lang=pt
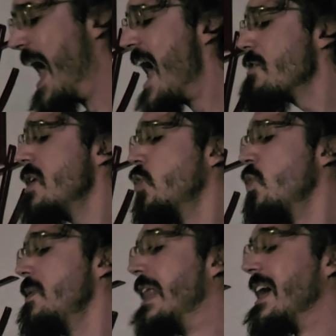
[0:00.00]
A água é
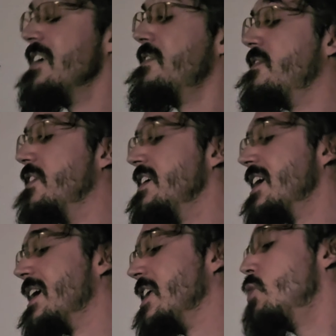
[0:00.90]
úmida e
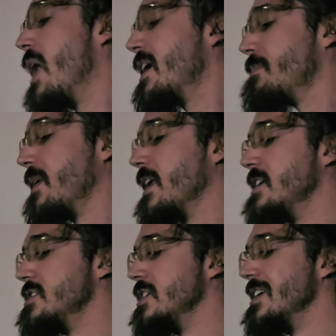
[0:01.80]
fria, e o ar
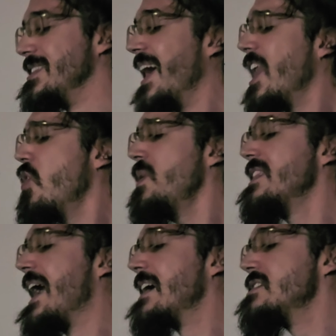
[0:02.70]
prende. Dela a
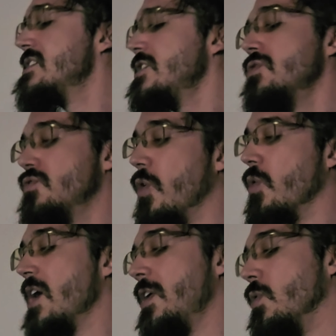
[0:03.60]
umidade e do
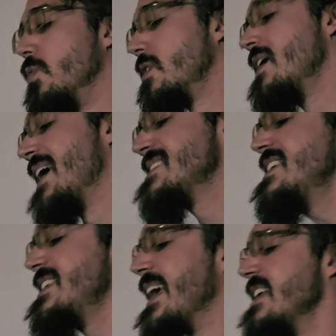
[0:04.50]
fogo calor.
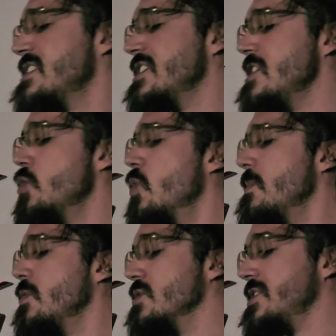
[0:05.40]
Assim quente e
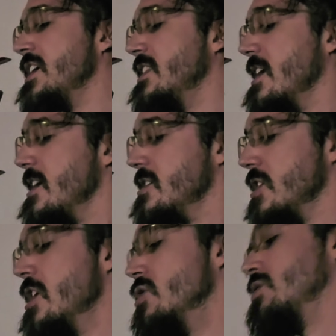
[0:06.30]
úmido se
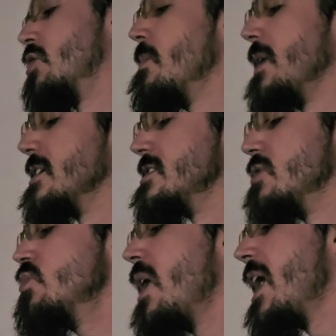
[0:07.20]
entende. Toda a
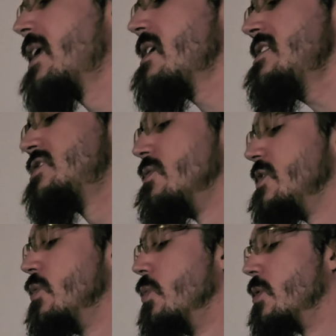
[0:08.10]
complexão do ar e seu
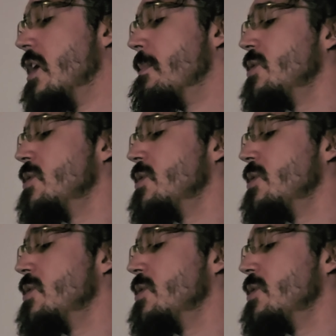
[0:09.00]
vigor.